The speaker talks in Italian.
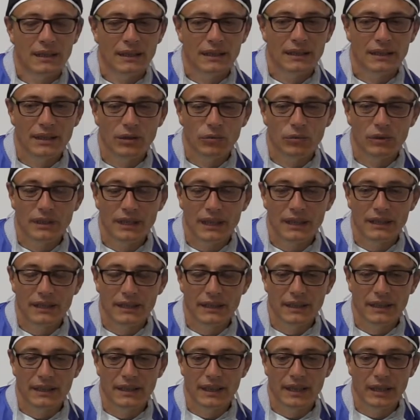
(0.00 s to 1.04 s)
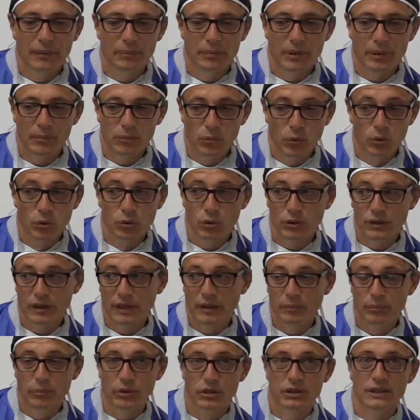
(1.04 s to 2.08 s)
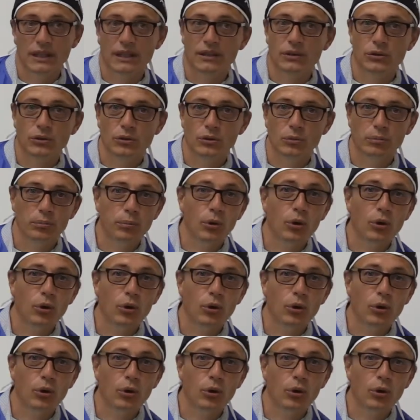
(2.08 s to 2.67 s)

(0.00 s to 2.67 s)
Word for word: ed è un tendine che per molto tempo è stato